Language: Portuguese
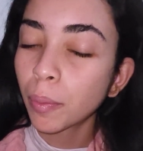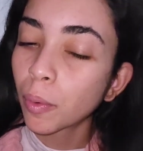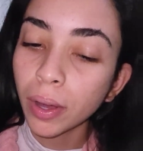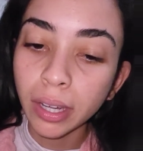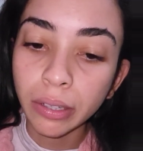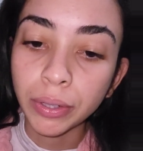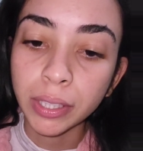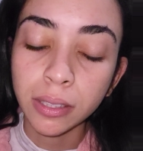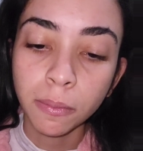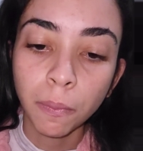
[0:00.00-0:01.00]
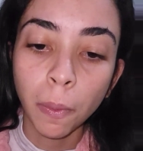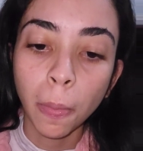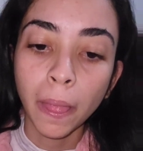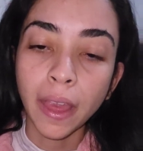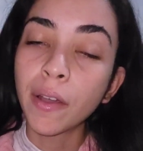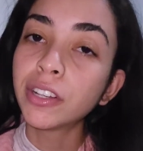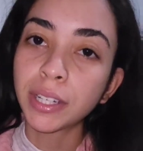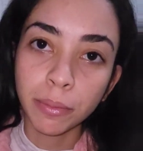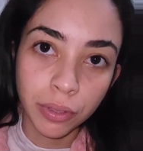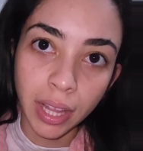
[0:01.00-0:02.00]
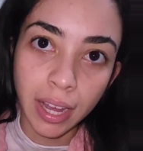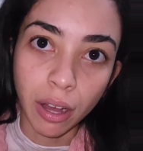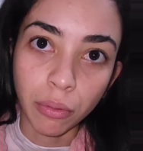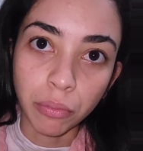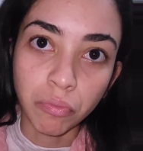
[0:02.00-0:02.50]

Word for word: pouca coisa, eu achei muito legal.